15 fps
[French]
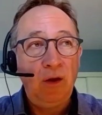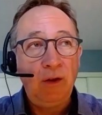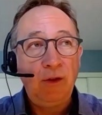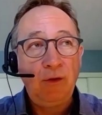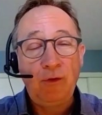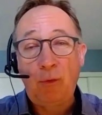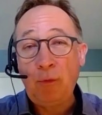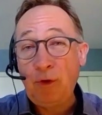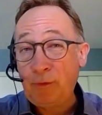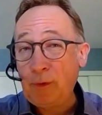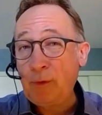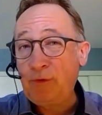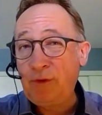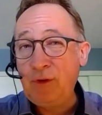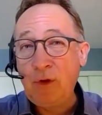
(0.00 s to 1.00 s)
ils ont besoin
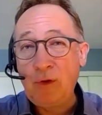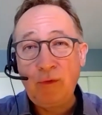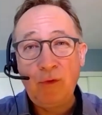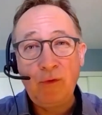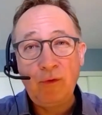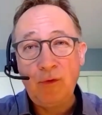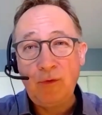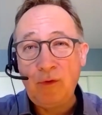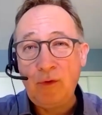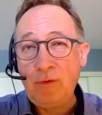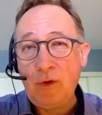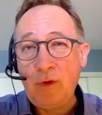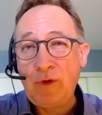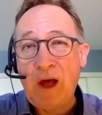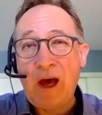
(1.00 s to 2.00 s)
aussi
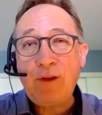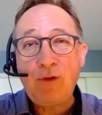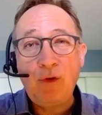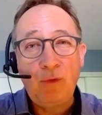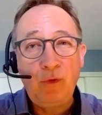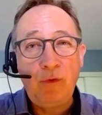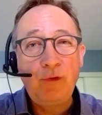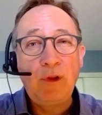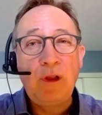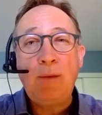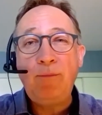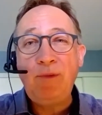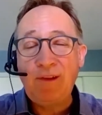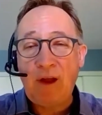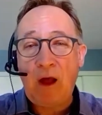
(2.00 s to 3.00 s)
d'aide au niveau de la
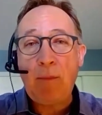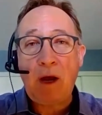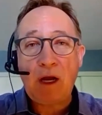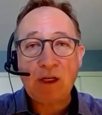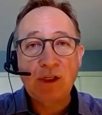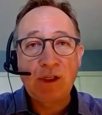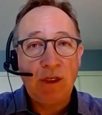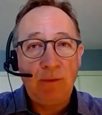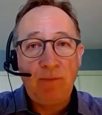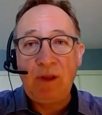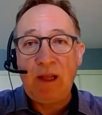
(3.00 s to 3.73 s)
mise en marché et